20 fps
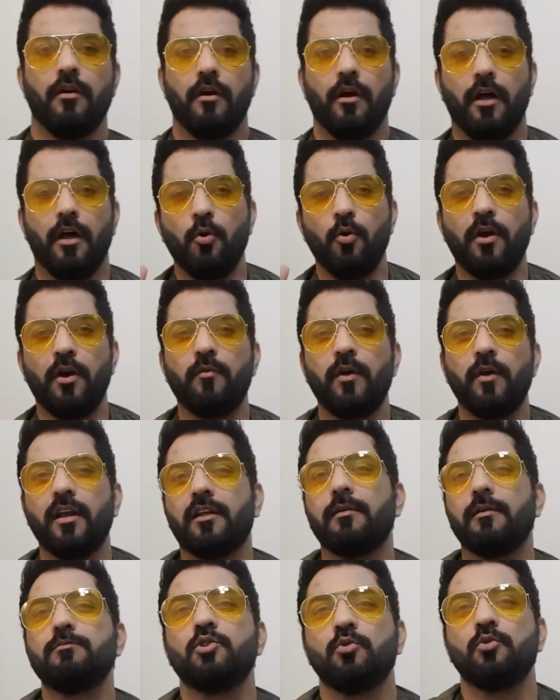हेलो एंड
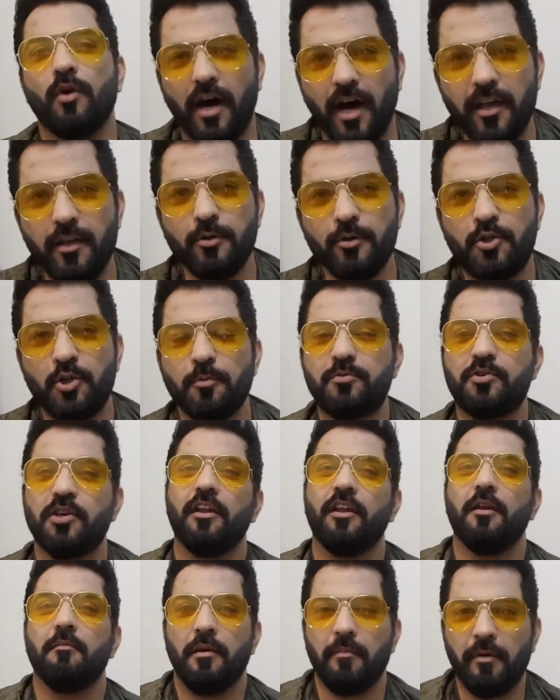वेलकम टू आर यूट्यूब
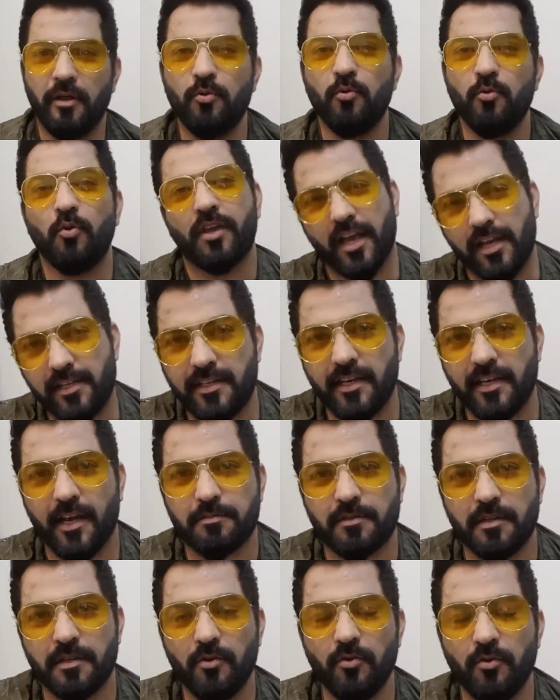चैनल मैं मनु कैसे हैं आप
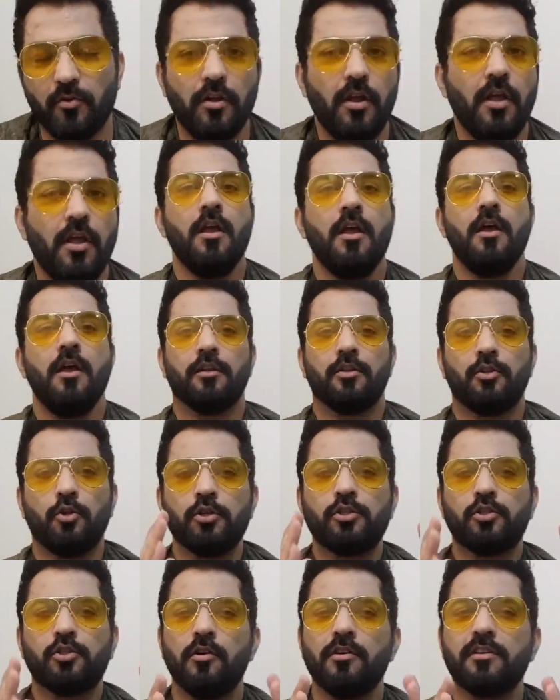सब लोग
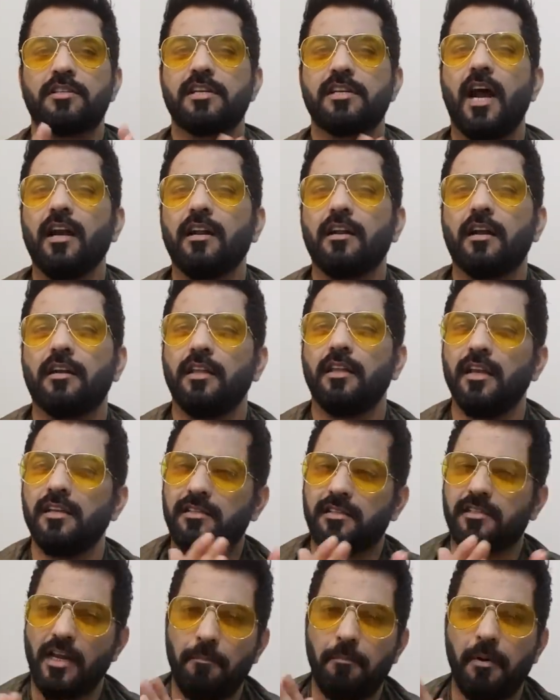दोस्तों स्टार्ट करते हैं
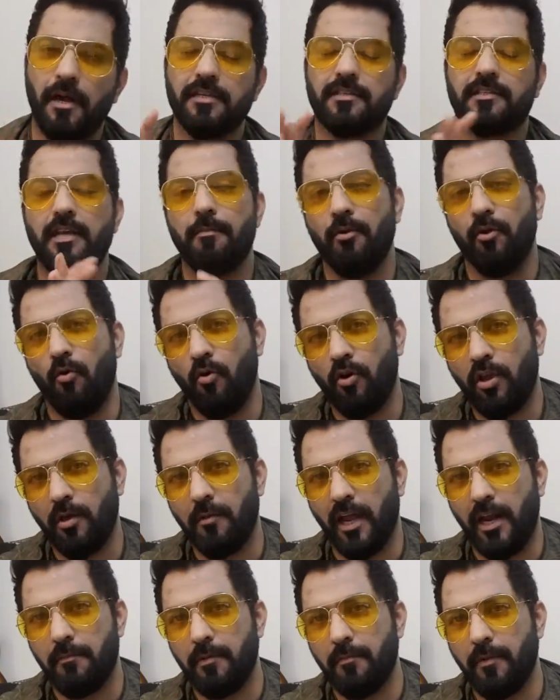स्टेप बाय स्टेप लोगों के
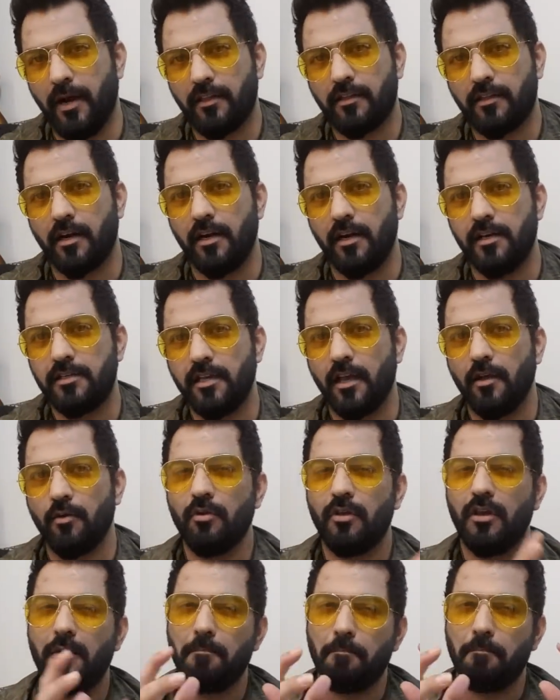बारे में बात करने से कि
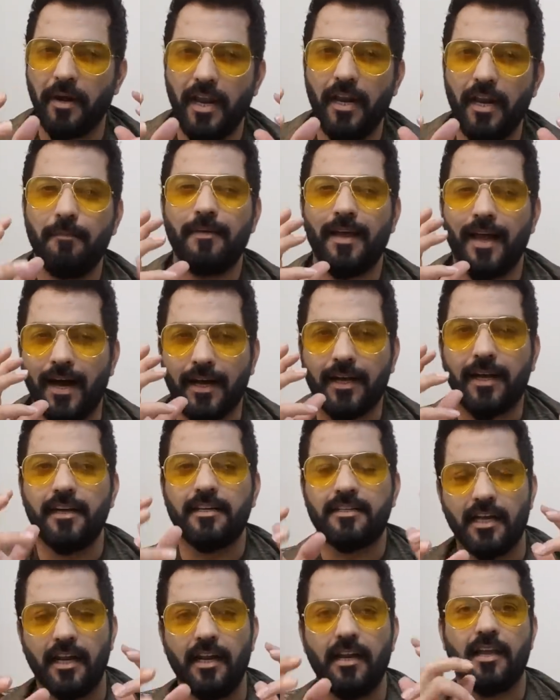उनकी ब्रेन में आखिर
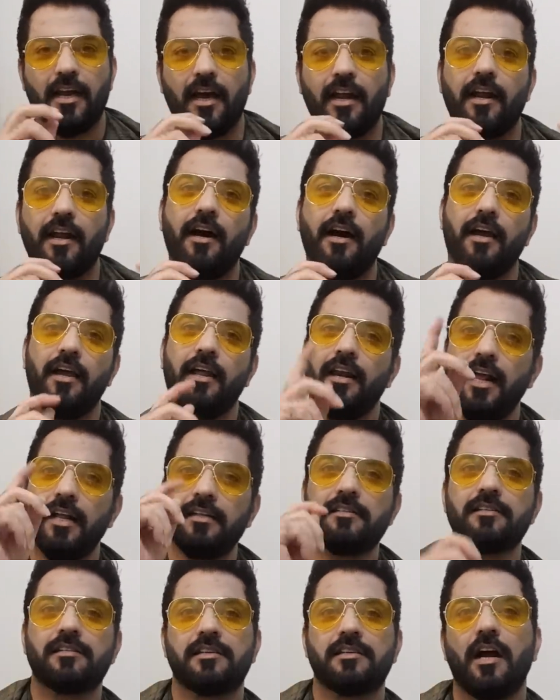चल क्या रहा है
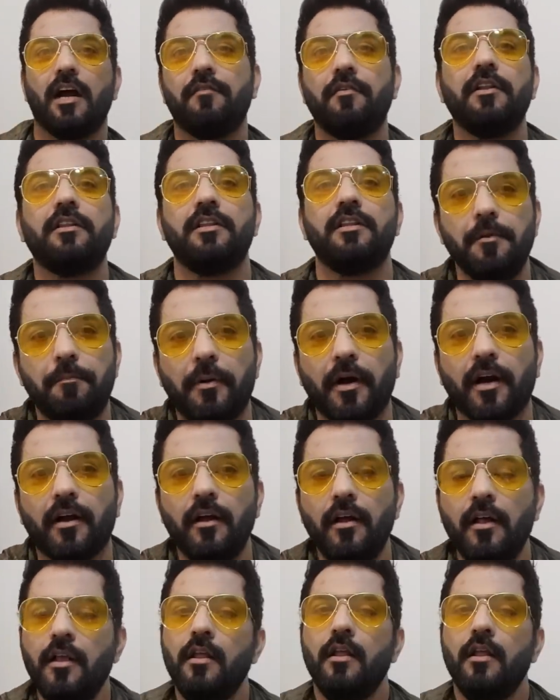लेट्स स्टार्ट विद दीपक
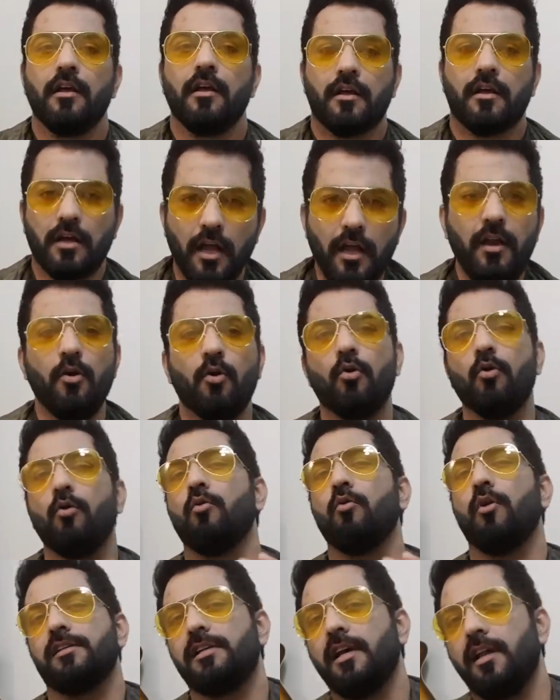कई लोगों
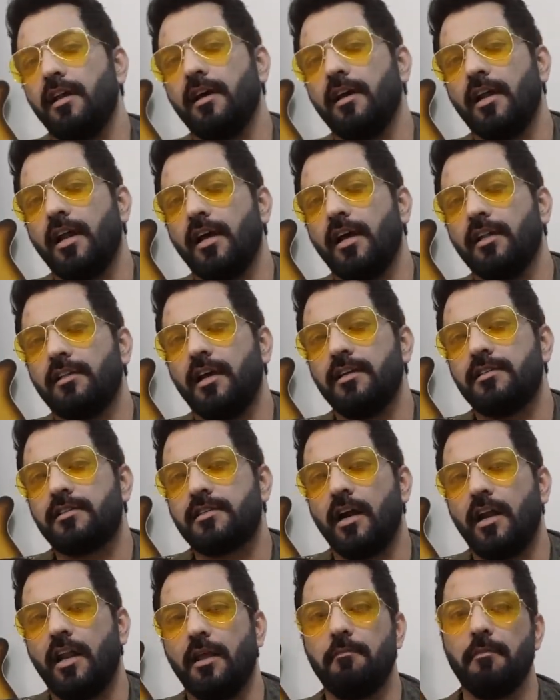को ऐसा लग रहा था
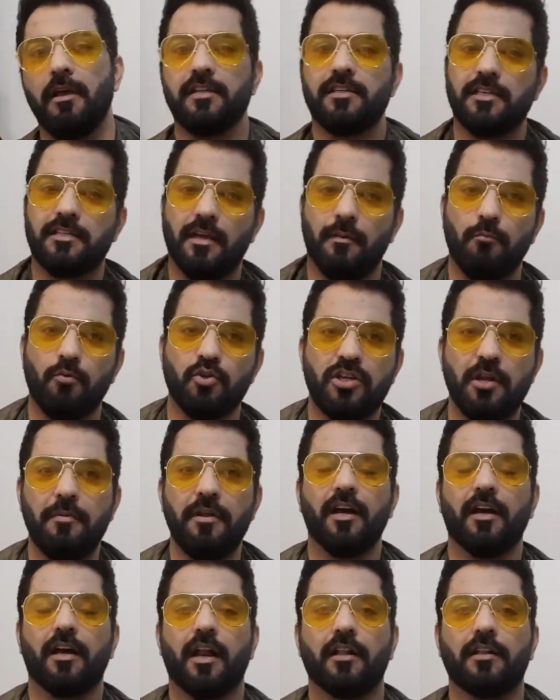स्टार्टिंग में जैसा मुझे भी
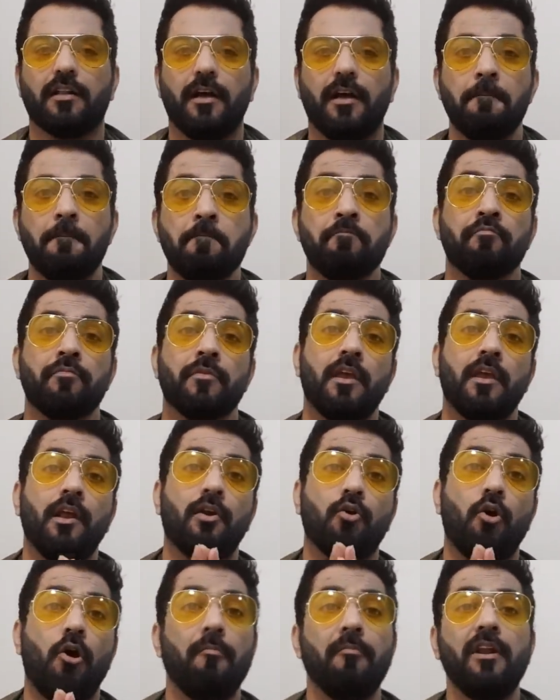लग रहा था कि
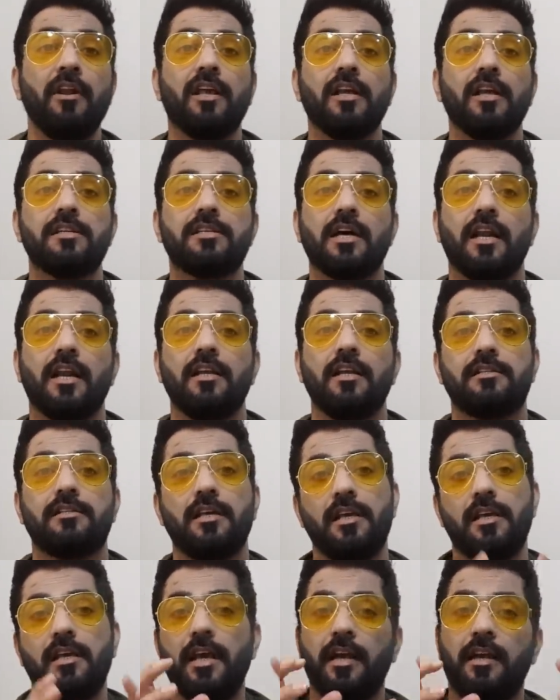रोमिल के जाने
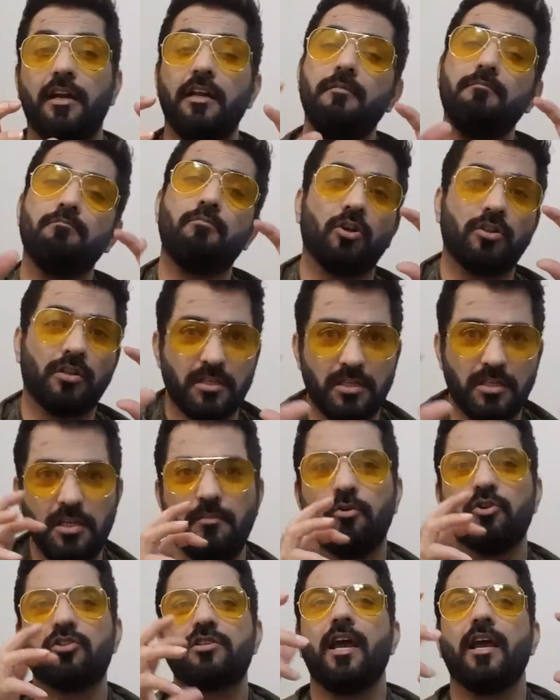से ये टीम बहुत
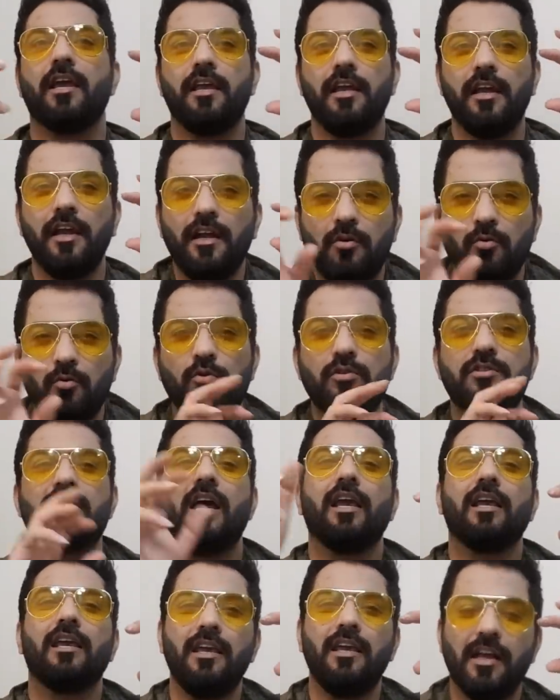अजीब हो जाएगी टूट
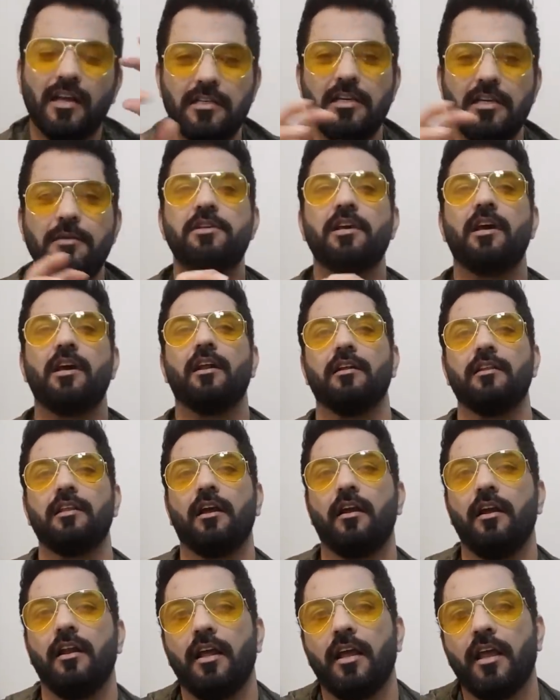जाएगी अजीब सी हरकतें
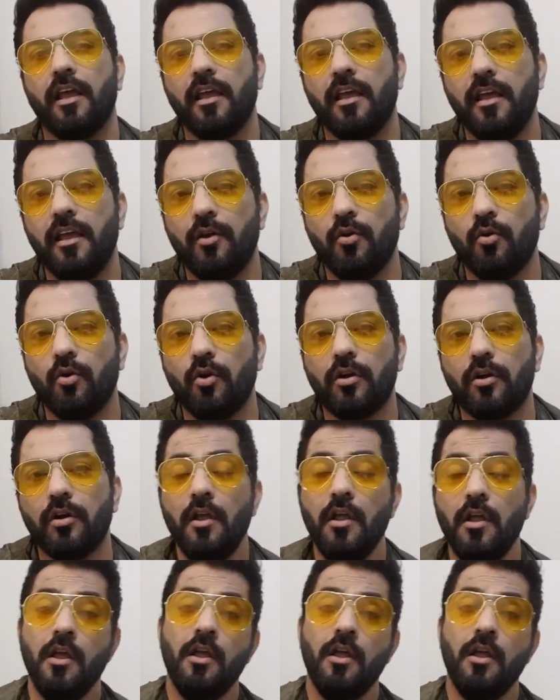करने लगेंगे ये लोग